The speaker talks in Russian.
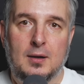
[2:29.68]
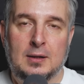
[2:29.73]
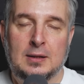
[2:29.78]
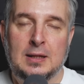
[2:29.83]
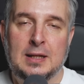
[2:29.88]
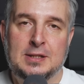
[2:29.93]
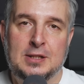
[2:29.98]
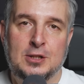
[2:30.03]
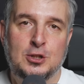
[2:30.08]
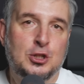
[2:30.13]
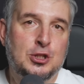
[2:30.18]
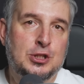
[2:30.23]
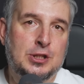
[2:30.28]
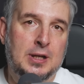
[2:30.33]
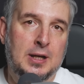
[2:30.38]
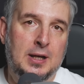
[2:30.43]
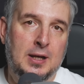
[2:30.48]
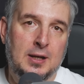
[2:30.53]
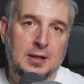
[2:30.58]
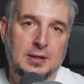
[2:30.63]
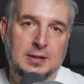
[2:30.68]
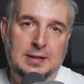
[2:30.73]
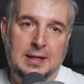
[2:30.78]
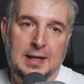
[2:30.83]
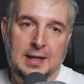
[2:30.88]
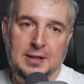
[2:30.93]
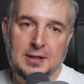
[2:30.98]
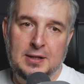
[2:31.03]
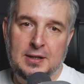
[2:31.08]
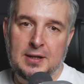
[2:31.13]
Классическая
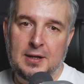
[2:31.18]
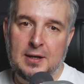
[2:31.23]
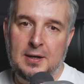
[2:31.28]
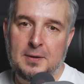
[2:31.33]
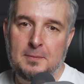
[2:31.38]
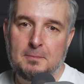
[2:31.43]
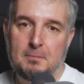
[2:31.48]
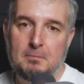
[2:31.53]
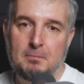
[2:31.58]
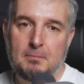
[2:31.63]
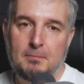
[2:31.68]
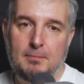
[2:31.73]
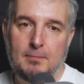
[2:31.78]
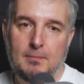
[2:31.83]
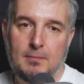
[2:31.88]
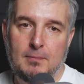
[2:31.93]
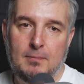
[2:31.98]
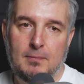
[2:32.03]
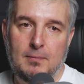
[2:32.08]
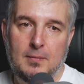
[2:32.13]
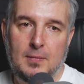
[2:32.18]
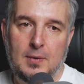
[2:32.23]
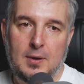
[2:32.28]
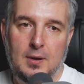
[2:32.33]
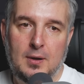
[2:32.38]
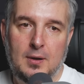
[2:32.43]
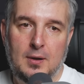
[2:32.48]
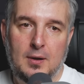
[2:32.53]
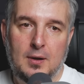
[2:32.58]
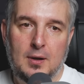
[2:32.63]
техника
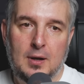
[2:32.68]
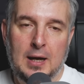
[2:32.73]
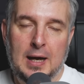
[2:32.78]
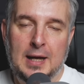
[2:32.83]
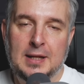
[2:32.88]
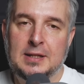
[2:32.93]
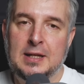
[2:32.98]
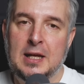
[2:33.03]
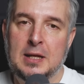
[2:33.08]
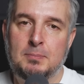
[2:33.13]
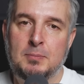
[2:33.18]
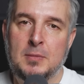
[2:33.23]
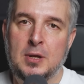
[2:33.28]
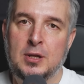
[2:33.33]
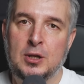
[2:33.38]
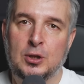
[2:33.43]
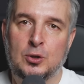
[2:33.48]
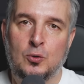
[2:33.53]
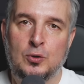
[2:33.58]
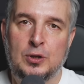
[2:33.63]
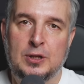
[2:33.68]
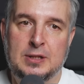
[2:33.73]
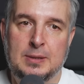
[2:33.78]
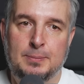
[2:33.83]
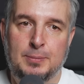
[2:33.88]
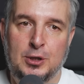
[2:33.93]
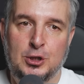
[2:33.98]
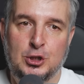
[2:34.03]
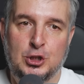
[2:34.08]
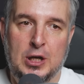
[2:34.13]
«хотеть мне никто не
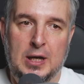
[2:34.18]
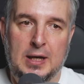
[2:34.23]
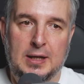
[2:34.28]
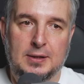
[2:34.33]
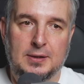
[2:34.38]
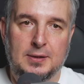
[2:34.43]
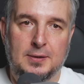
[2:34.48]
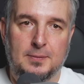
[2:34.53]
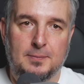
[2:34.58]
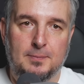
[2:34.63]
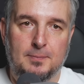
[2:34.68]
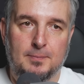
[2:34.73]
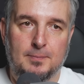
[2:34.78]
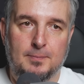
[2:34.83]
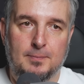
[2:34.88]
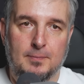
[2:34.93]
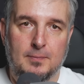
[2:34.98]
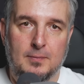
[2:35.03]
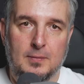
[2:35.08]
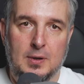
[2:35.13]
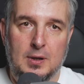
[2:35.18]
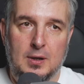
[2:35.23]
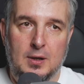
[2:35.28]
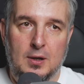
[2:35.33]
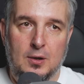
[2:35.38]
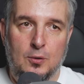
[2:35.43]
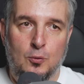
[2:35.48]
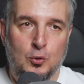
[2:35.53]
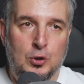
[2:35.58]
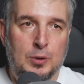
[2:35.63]
запрещает».
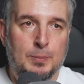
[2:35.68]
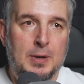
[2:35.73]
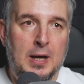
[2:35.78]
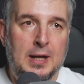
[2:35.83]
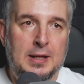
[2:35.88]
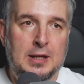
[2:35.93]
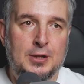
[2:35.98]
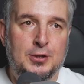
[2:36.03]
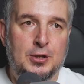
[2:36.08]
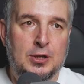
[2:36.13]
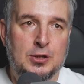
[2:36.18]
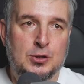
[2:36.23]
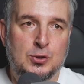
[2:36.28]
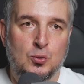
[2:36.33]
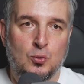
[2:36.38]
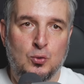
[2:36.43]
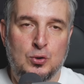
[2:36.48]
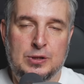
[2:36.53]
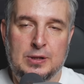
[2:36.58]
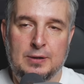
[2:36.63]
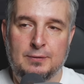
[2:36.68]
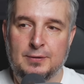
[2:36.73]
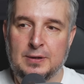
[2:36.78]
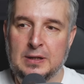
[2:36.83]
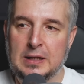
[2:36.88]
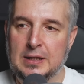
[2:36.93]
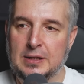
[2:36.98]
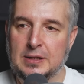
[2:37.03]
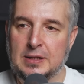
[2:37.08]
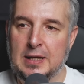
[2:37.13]
У тебя нет ресурсов,
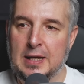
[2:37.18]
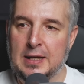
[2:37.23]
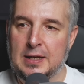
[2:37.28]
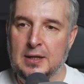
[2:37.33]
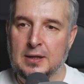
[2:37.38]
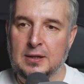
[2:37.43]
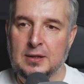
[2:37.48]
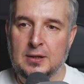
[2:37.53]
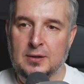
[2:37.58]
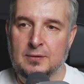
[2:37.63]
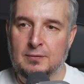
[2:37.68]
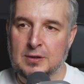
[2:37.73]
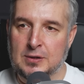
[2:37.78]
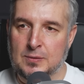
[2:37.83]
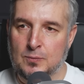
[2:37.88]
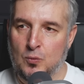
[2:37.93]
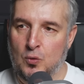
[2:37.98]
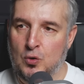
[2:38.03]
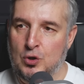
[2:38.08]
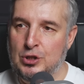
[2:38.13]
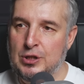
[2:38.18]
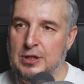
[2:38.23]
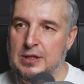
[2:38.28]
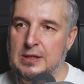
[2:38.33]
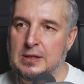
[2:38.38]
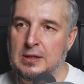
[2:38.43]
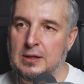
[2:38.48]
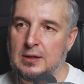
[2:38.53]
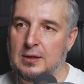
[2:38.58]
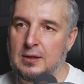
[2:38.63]
нет денег, нет
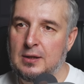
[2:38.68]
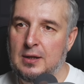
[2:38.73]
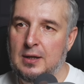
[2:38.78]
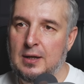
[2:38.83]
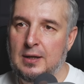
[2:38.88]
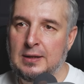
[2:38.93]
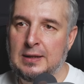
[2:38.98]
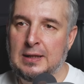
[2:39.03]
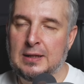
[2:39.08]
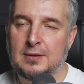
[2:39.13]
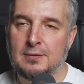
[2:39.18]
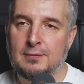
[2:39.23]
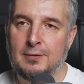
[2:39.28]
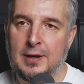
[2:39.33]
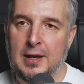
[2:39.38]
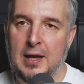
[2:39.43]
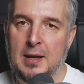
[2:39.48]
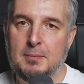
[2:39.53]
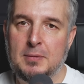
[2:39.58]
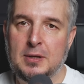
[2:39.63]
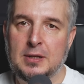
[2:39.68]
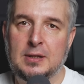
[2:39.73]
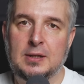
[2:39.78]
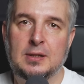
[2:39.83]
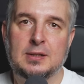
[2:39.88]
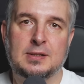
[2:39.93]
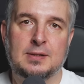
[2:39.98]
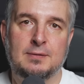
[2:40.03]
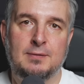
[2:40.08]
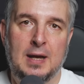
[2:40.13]
возможности, нет
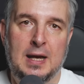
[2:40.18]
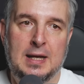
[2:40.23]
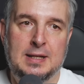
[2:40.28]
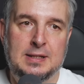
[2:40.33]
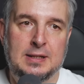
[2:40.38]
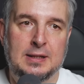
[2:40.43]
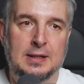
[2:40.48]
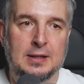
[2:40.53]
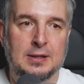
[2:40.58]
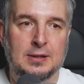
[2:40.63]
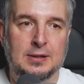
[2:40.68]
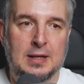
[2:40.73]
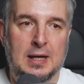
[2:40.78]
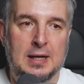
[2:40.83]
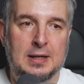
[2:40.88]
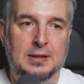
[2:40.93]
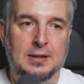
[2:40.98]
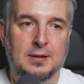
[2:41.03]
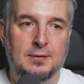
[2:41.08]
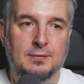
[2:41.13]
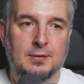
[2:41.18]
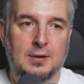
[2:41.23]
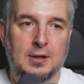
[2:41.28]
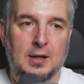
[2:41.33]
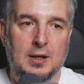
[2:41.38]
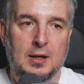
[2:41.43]
времени, связей, контактов,